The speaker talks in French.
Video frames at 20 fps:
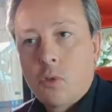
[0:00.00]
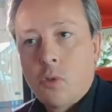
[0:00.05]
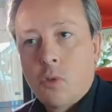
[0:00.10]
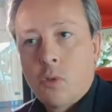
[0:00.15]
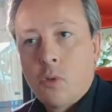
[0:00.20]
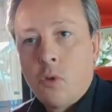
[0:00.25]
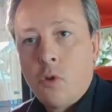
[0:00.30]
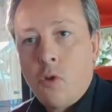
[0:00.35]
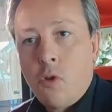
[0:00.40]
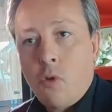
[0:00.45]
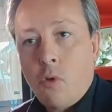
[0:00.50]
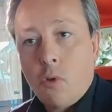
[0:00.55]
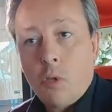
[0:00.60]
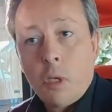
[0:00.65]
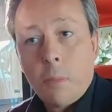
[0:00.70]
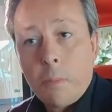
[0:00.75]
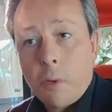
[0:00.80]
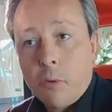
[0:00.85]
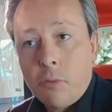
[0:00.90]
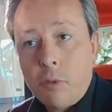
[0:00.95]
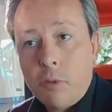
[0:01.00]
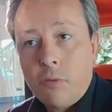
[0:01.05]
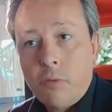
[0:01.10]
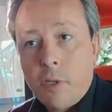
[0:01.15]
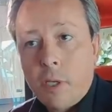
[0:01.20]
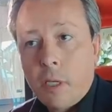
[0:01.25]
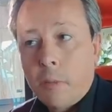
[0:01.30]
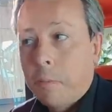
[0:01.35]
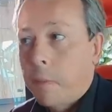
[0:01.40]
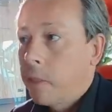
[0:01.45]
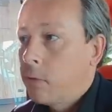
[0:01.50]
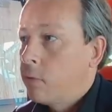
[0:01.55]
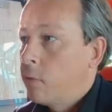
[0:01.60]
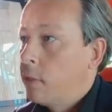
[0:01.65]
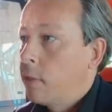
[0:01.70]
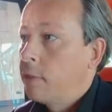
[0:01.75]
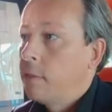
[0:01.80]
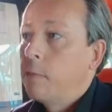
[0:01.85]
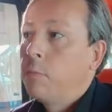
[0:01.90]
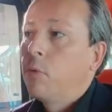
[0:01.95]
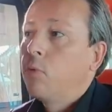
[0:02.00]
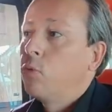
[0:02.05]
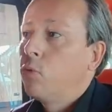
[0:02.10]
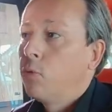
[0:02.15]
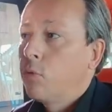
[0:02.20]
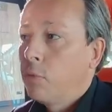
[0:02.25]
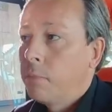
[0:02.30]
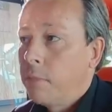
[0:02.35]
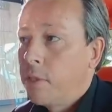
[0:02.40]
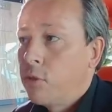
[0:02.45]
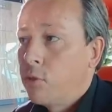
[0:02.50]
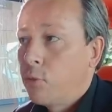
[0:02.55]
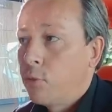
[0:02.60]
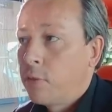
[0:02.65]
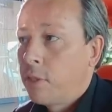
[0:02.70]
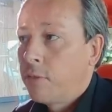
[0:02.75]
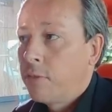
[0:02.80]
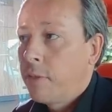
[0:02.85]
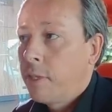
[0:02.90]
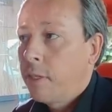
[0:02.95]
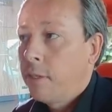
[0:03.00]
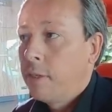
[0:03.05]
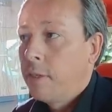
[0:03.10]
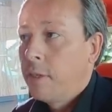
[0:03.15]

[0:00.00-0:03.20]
qu'on n'a pas envie de faire parce qu'il y a tellement d'autres belles choses à faire,